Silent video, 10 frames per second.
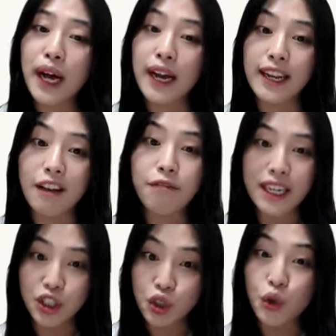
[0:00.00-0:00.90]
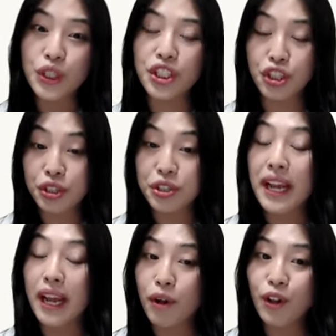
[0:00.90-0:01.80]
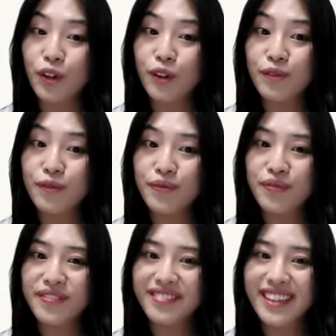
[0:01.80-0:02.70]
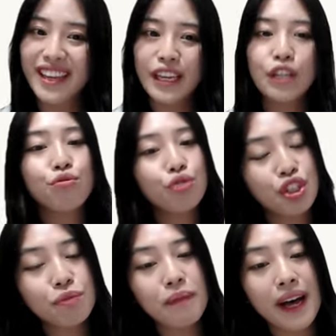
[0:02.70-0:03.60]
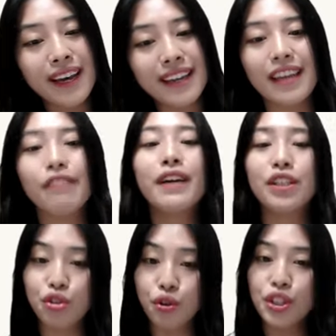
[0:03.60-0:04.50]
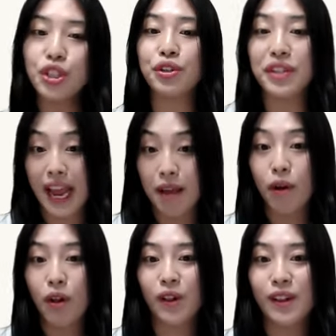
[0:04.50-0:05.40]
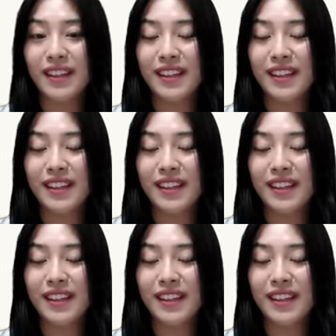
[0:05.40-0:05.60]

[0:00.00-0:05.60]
mind if I joined your table? Would you mind if I join your table?